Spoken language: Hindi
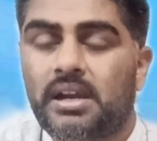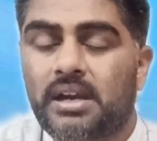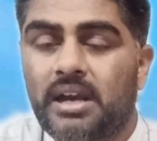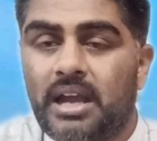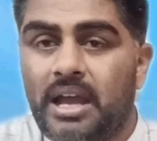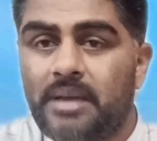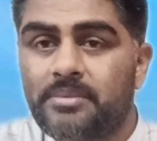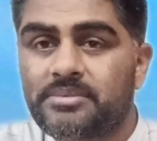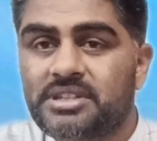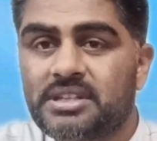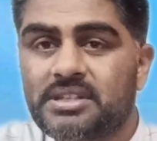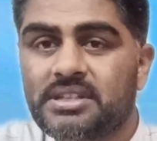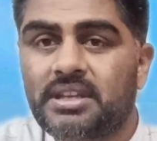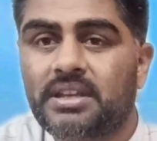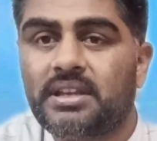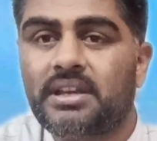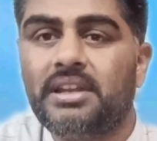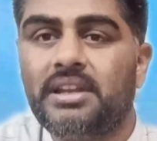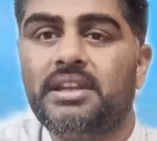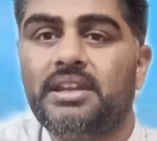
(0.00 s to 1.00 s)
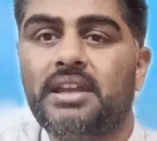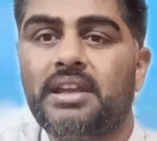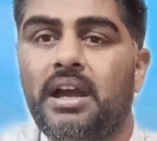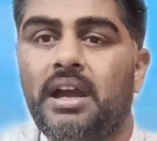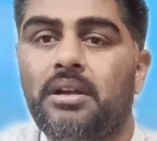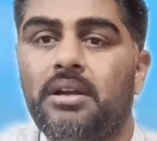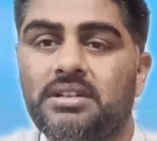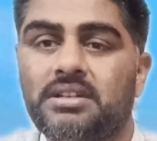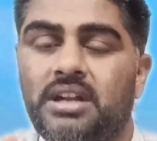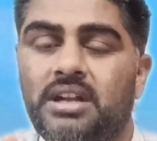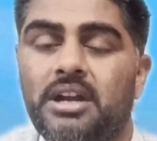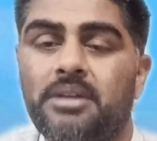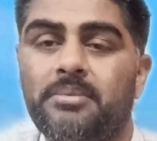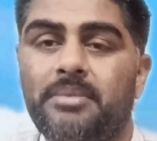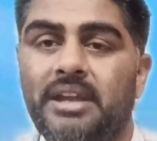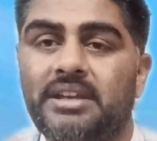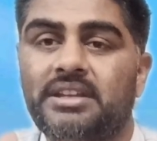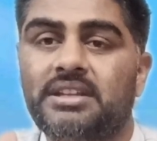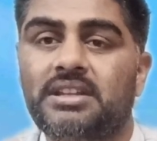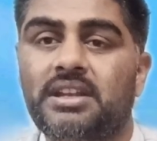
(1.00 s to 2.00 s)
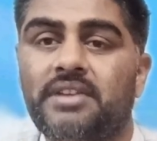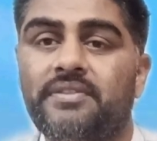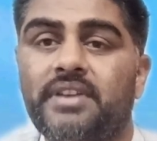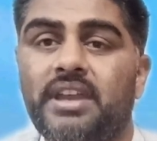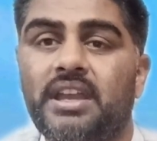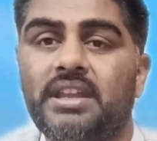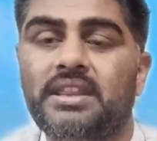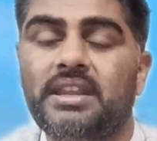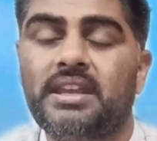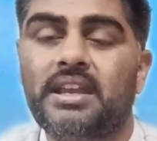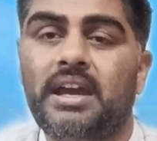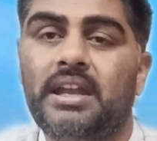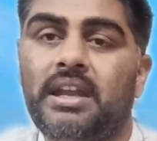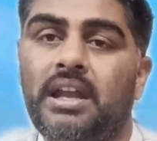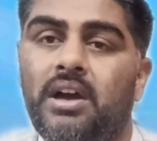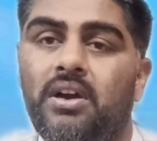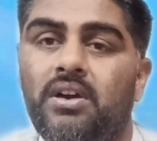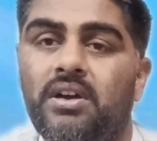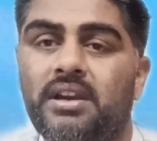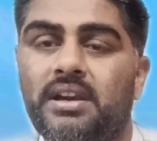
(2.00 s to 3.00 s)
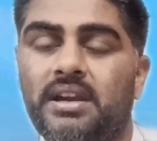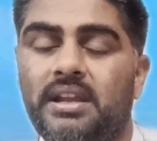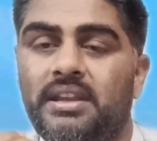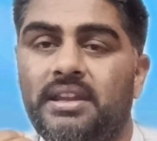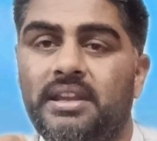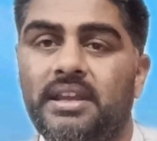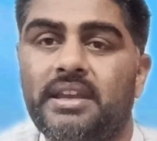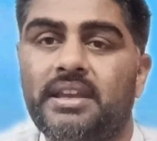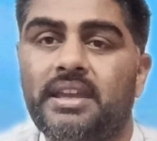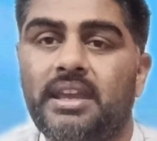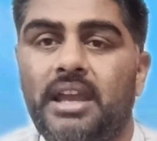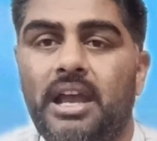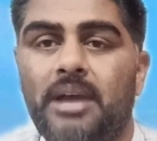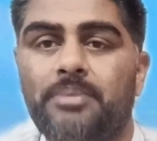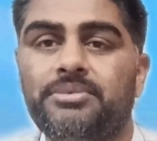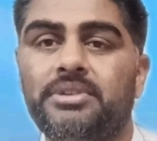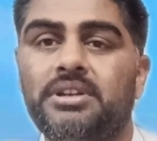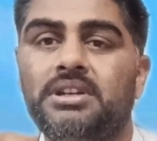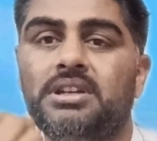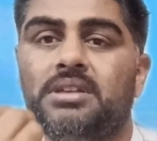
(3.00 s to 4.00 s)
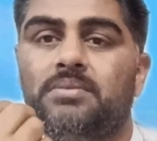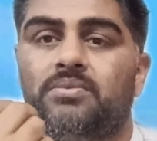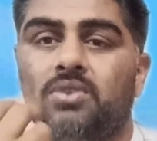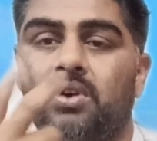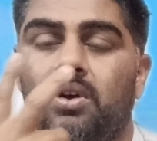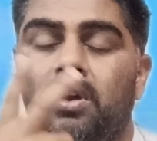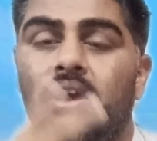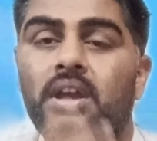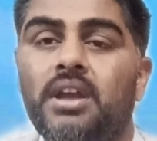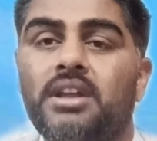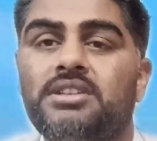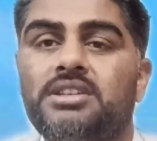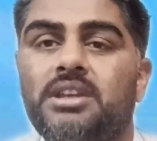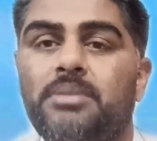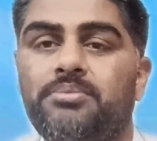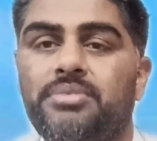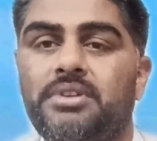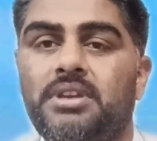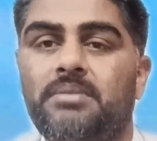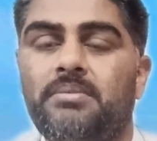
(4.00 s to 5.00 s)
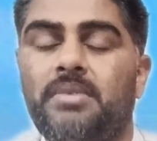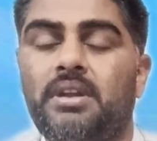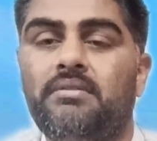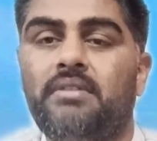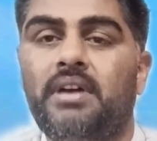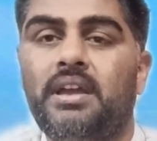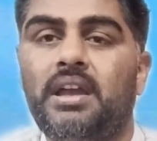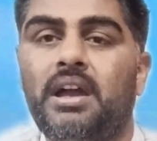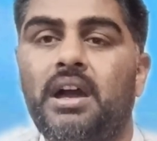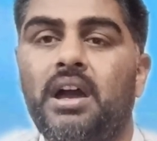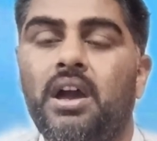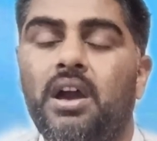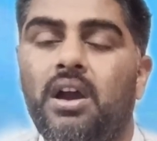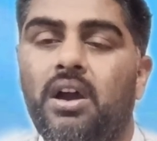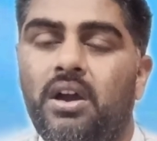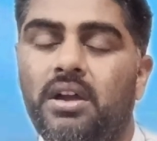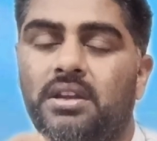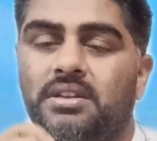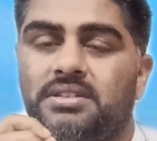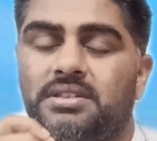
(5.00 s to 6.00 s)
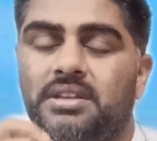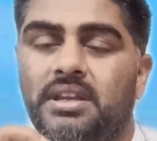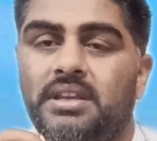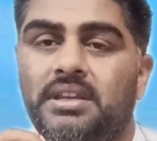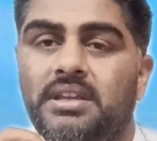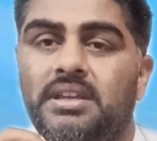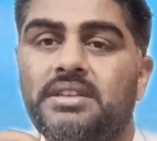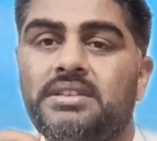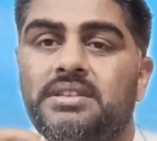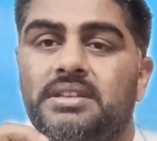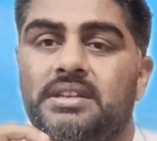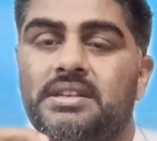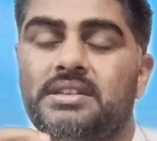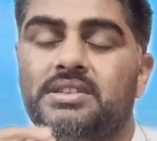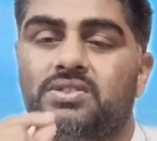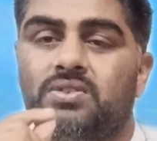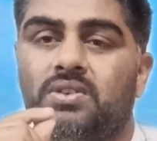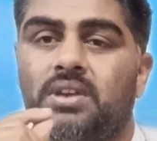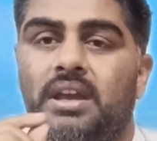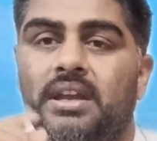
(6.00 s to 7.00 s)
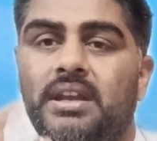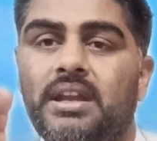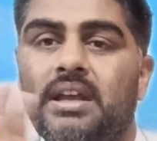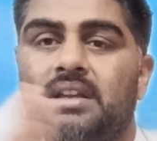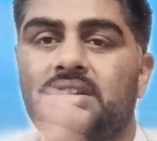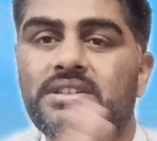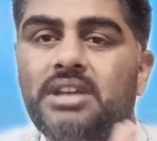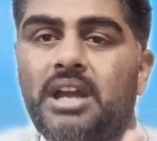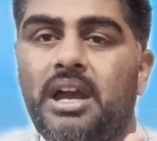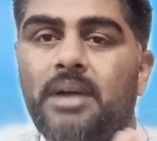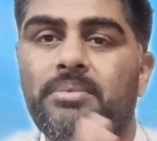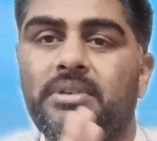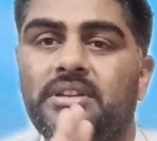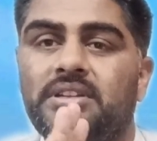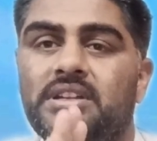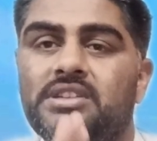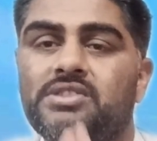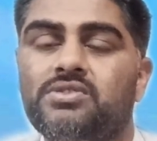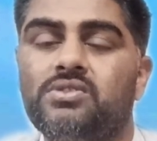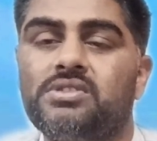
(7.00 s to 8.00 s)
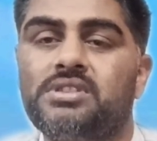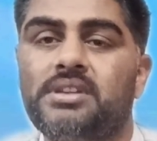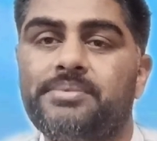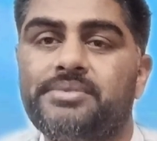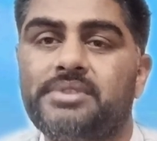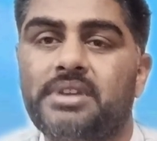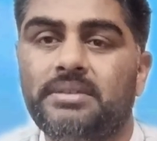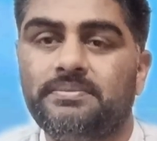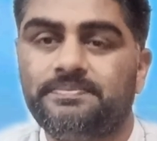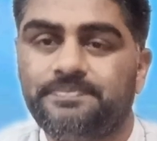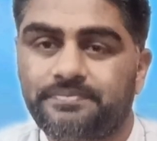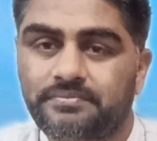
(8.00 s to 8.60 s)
आराम से सिंगल लिया और थर्ड मैन की तरफ गेंद निकाला और रन लेके अपनी टीम को चैंपियन बनवाया और यही चीज जो है ना शाह ब्रदर्स को सबसे